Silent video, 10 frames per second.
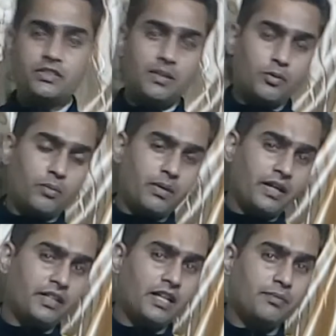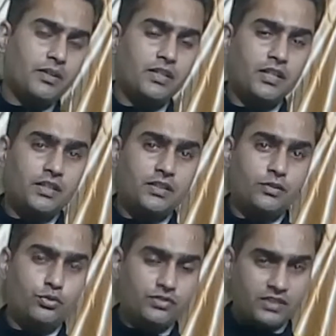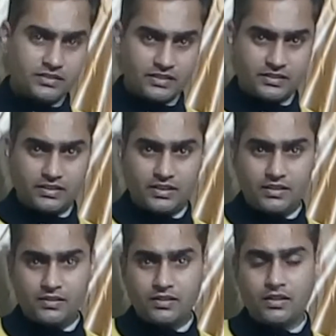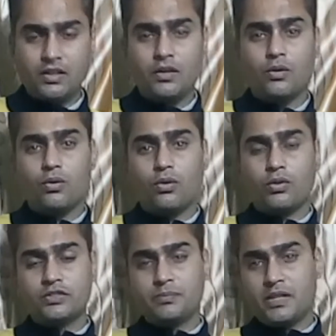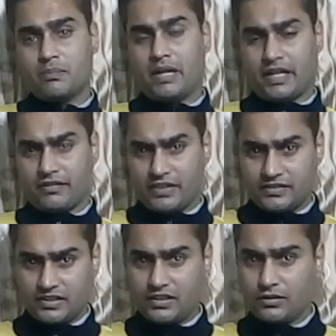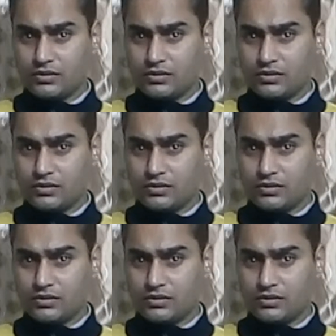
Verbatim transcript: इसे आप कमांड टाइप करके यूज़ कर सकते थे इसमें एक ब्लैक एंड व्हाइट स्क्रीन